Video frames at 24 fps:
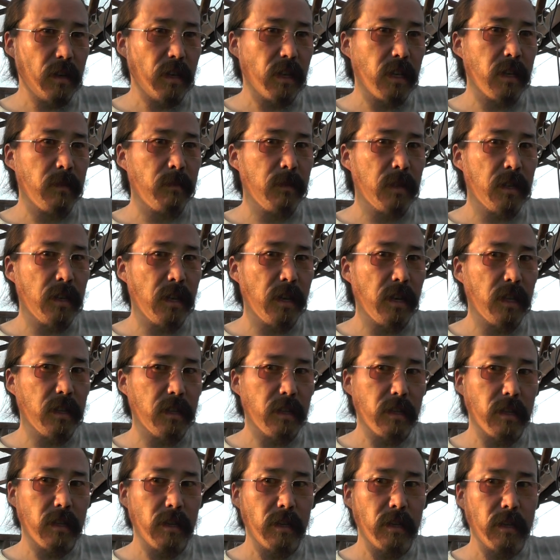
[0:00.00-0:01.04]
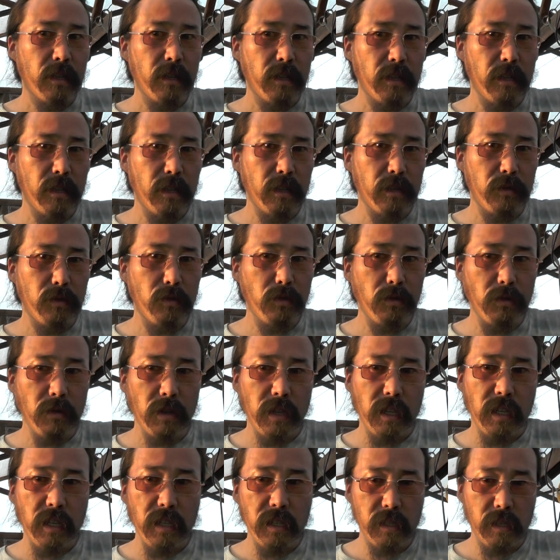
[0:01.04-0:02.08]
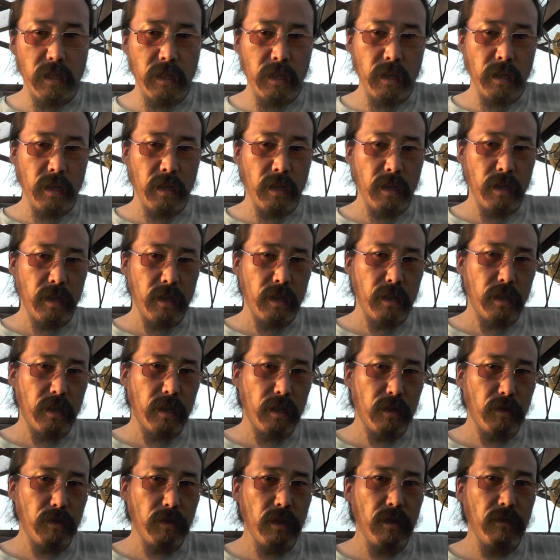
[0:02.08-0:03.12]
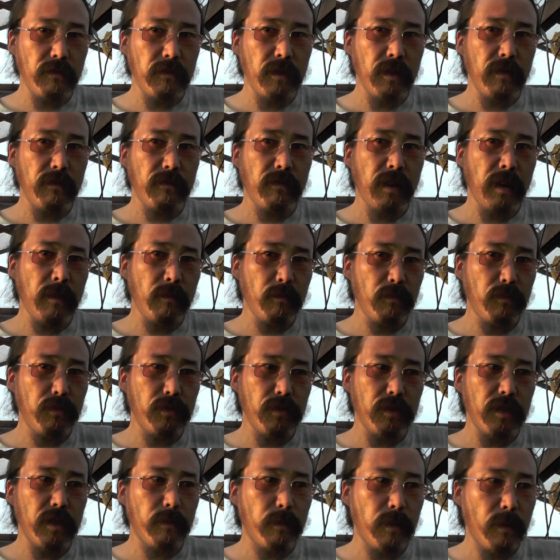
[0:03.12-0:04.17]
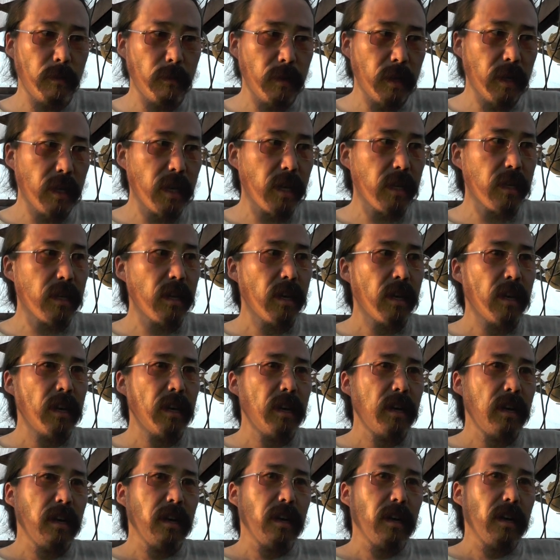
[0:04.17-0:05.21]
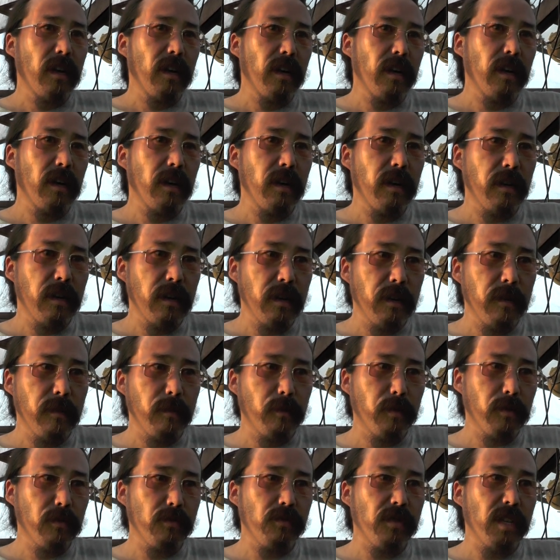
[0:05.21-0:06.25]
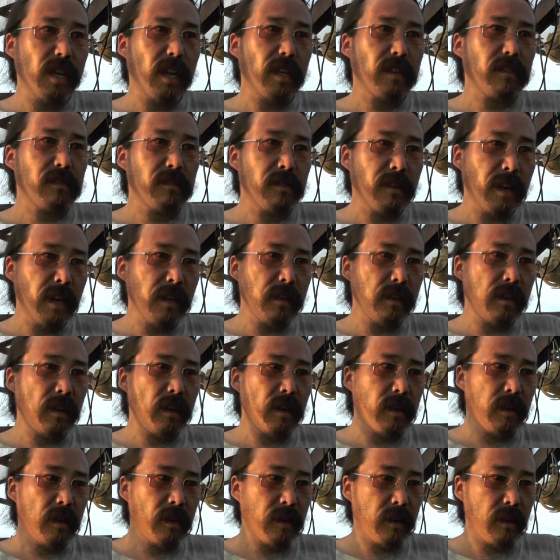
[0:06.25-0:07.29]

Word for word: именно этот э, дух истины, который вам будет помогать э, получать знания